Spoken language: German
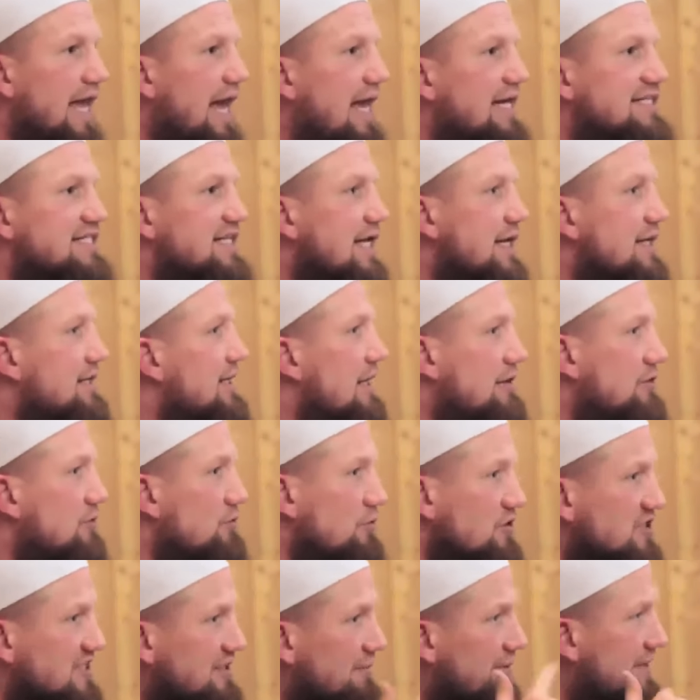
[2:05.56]
der ist, der,
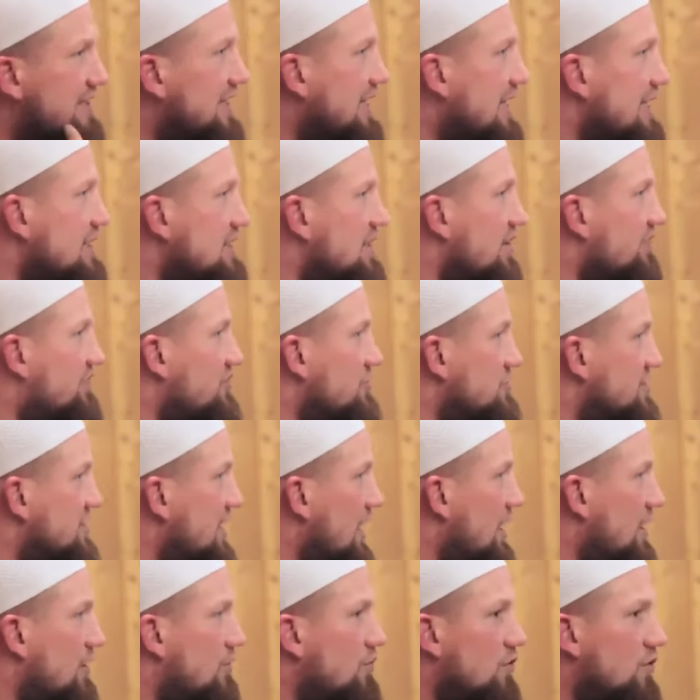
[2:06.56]
du musst dir mal die
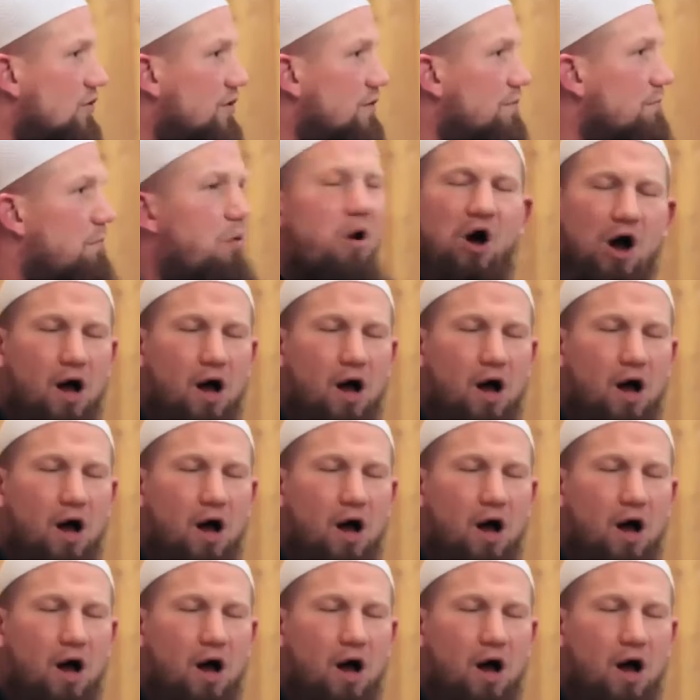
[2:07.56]
Interviews angucken.